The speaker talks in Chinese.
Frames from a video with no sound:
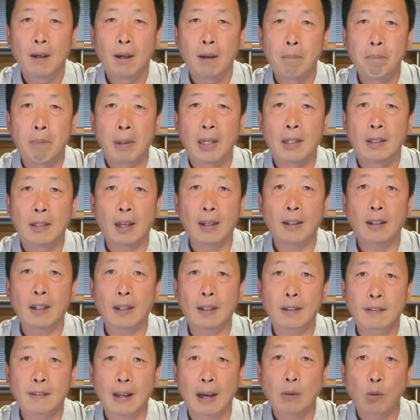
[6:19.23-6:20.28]
比
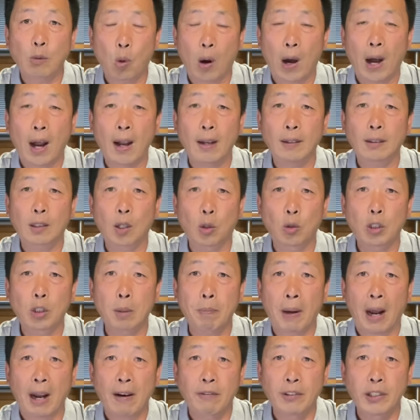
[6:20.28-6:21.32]
那三款都是
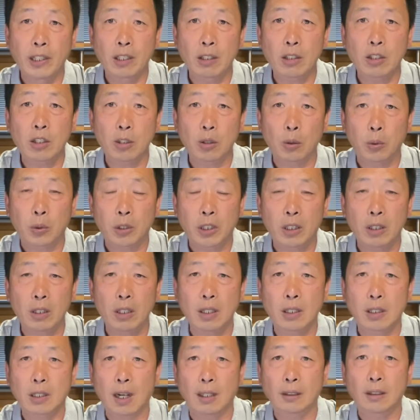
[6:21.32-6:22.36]
百分之九十
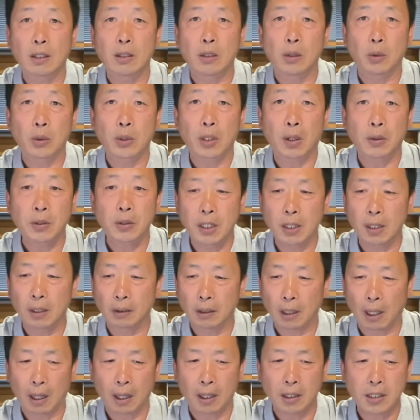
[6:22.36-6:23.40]
以上的有效
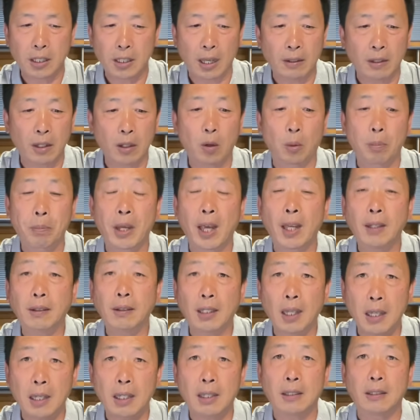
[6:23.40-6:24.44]
性呢，显得要偏
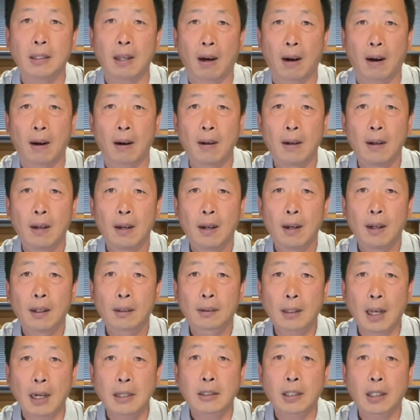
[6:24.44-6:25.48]
低一点儿。
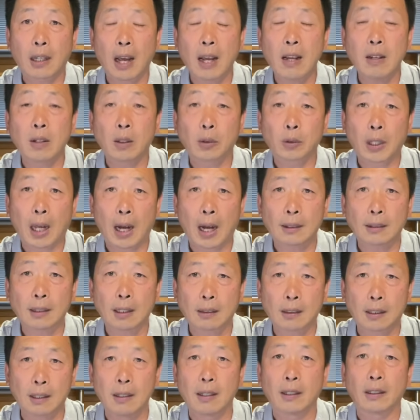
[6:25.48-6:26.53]
但是它也有它的
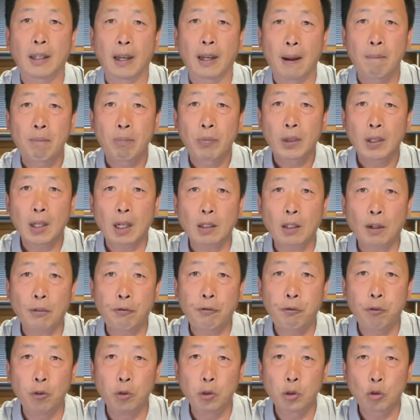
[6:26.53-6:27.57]
特点，它的
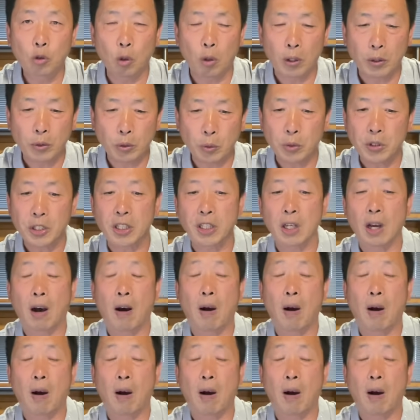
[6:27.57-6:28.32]
副作用小。